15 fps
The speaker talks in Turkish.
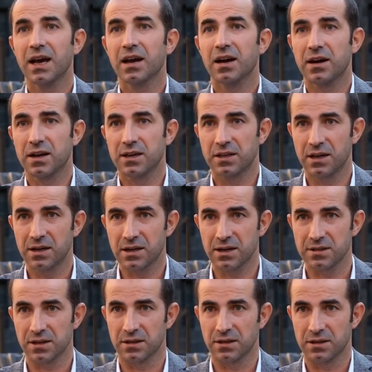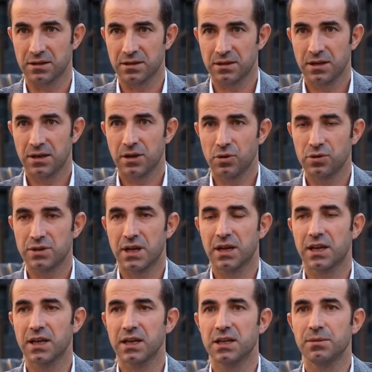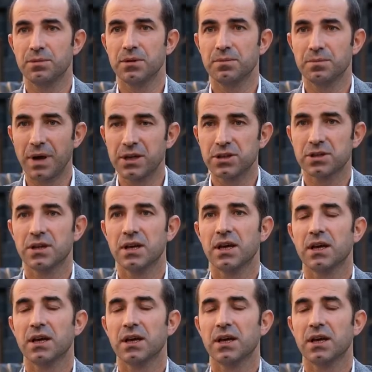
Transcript: karakterini kazandırdı özellikle 2005